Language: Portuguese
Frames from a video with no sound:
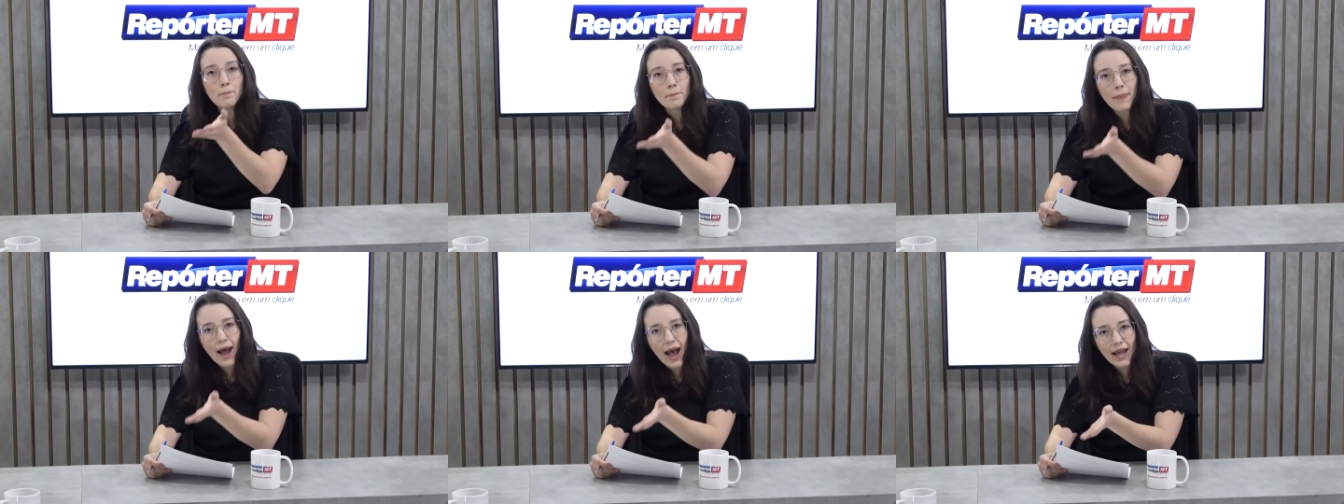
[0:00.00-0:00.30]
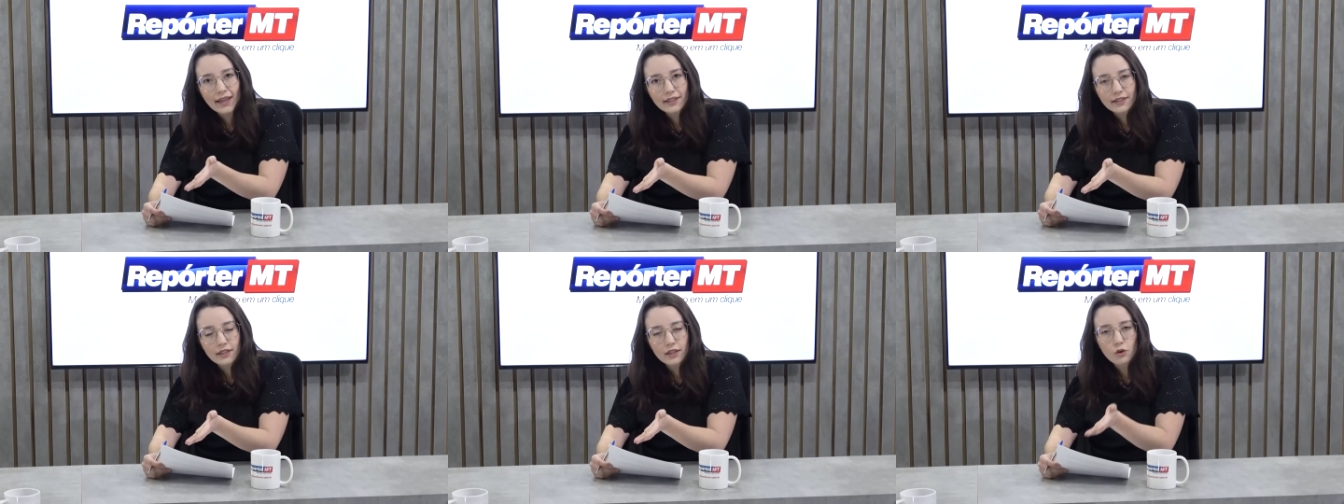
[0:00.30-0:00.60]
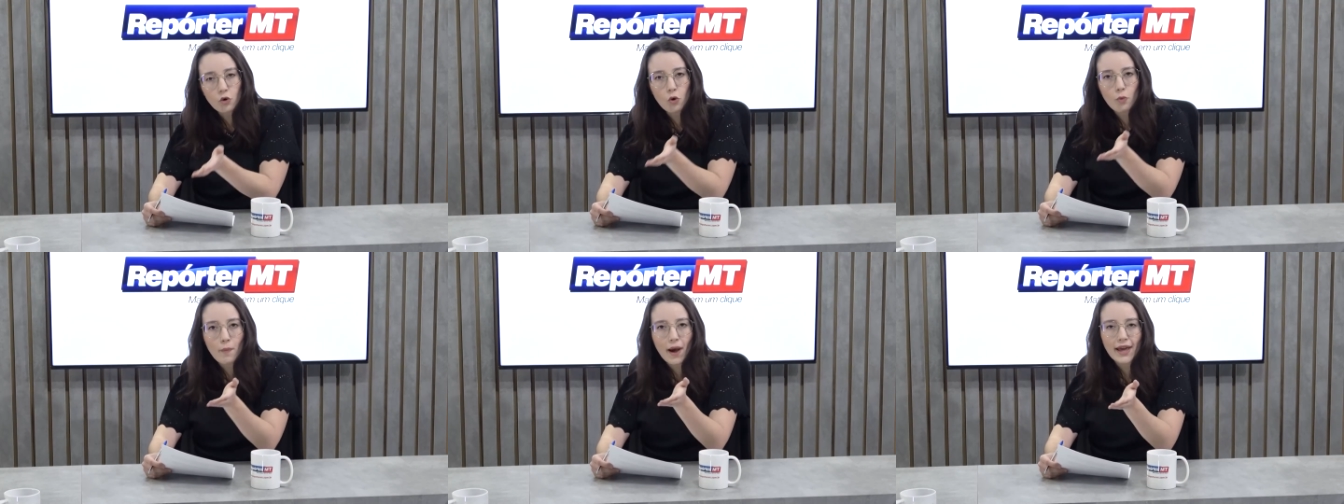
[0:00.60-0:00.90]

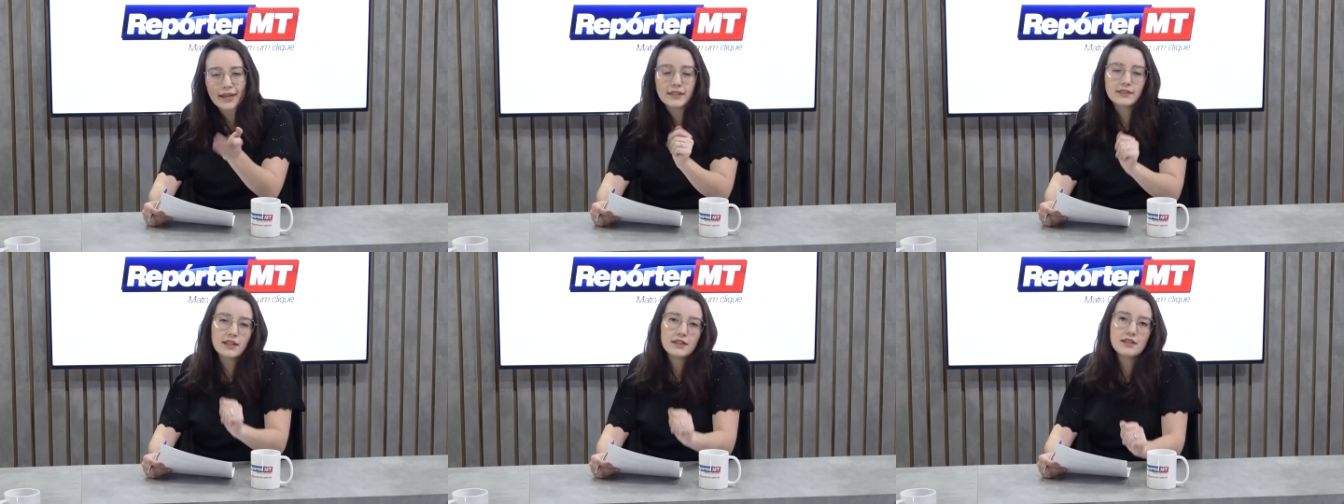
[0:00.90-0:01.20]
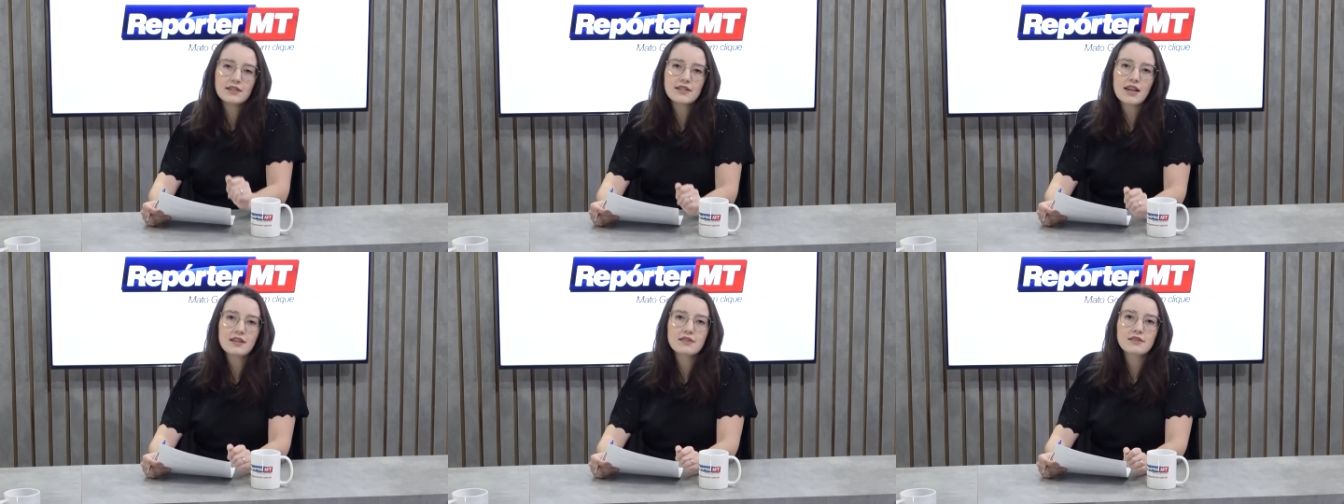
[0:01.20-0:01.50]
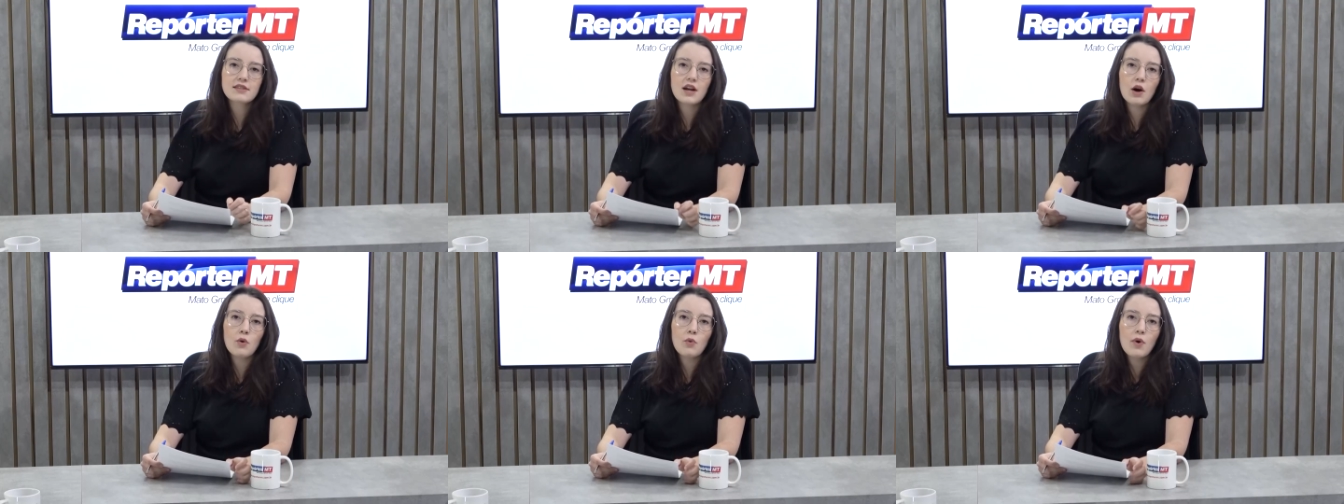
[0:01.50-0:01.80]
pague uma
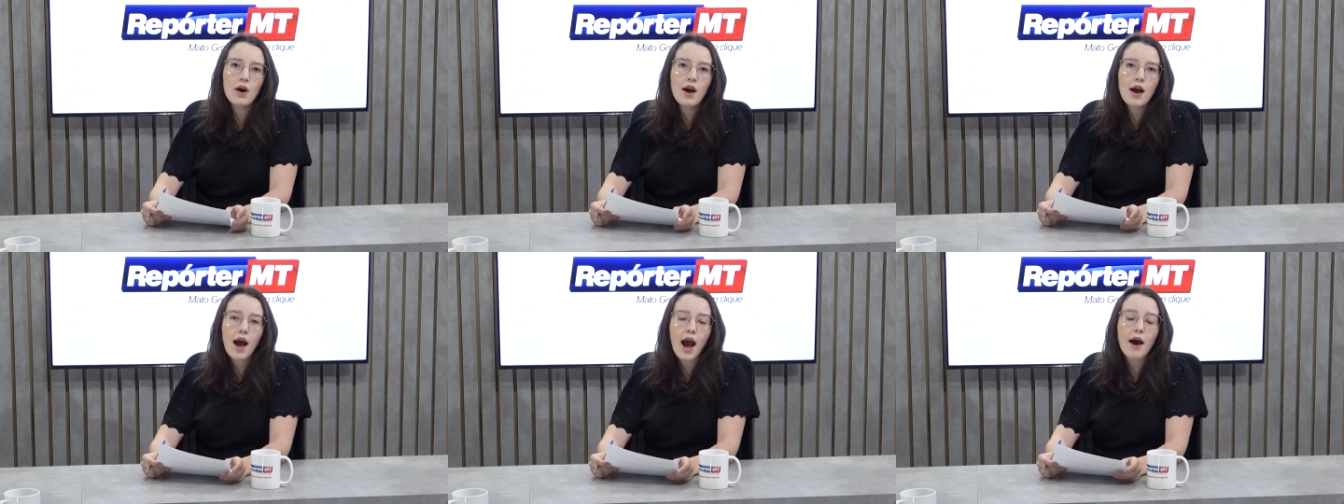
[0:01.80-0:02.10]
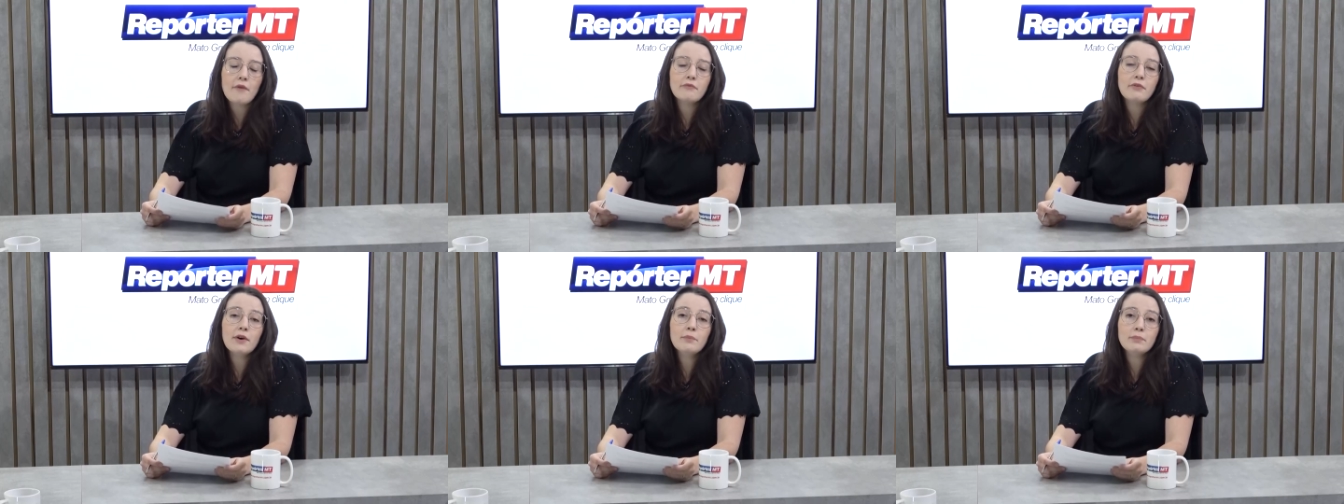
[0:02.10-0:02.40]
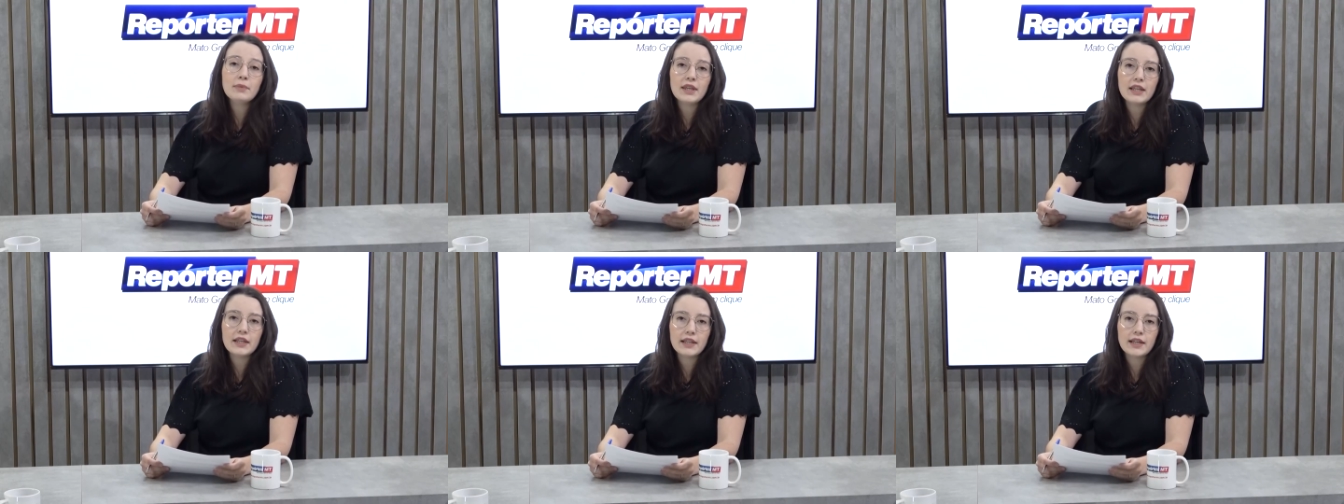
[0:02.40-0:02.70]
indenização à
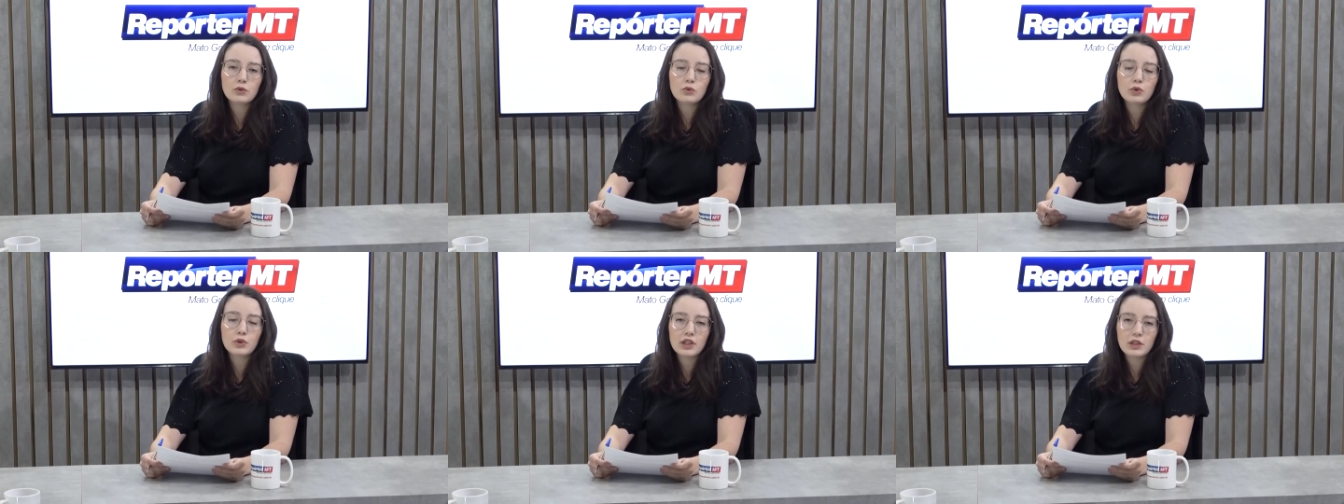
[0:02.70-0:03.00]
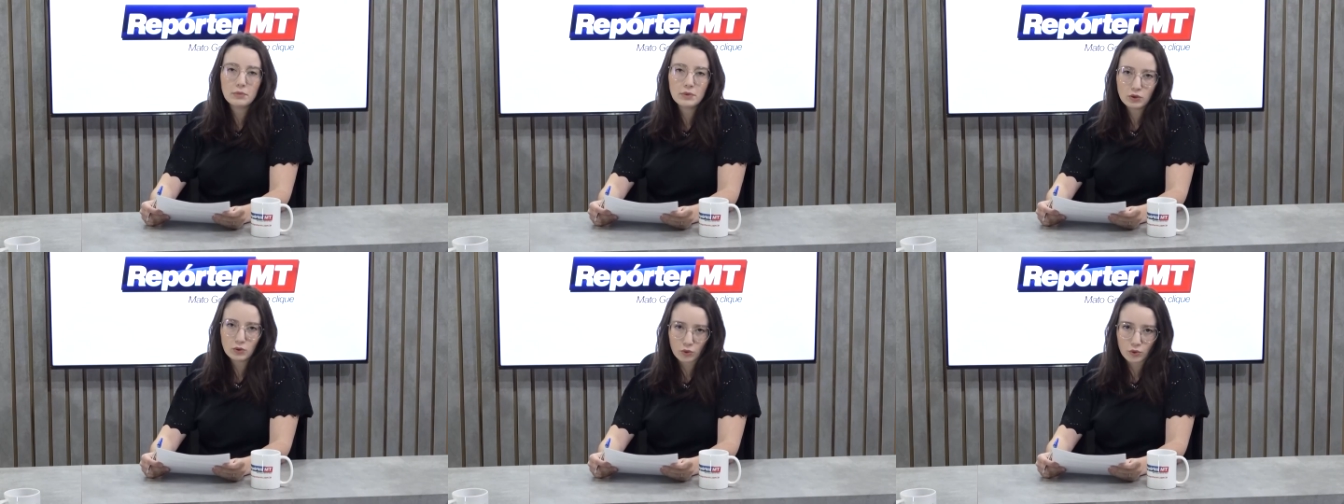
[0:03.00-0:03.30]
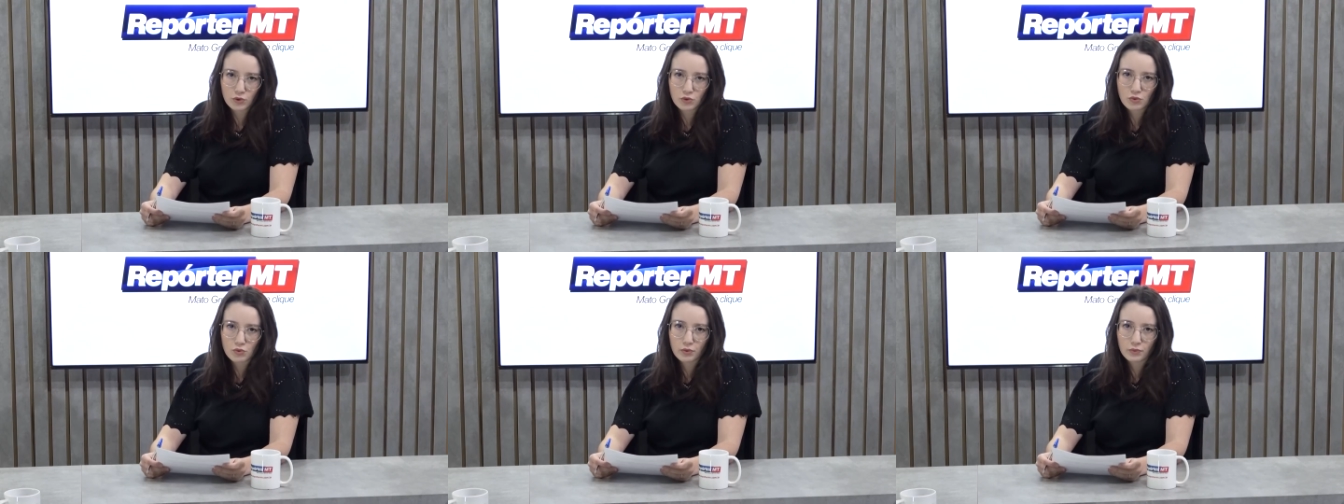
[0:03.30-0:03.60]
família do
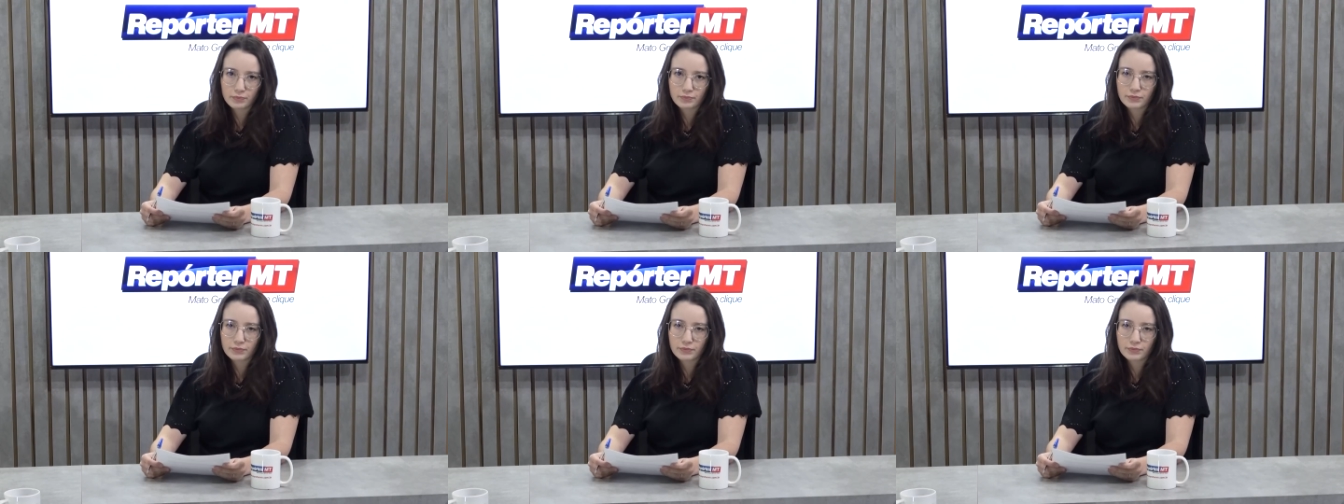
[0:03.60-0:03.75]
criminoso.